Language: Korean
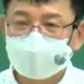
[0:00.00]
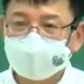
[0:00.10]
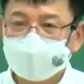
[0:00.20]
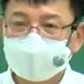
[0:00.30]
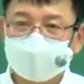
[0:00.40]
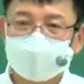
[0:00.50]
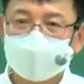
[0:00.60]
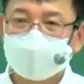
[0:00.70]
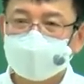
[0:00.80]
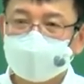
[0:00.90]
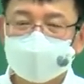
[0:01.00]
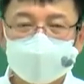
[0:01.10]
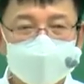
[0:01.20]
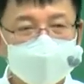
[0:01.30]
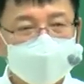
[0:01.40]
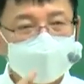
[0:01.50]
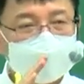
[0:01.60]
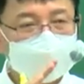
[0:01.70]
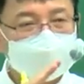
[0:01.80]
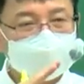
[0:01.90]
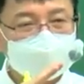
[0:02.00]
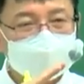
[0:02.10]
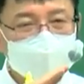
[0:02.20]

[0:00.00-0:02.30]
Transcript: 집어넣고 이단, 특히 언덕에서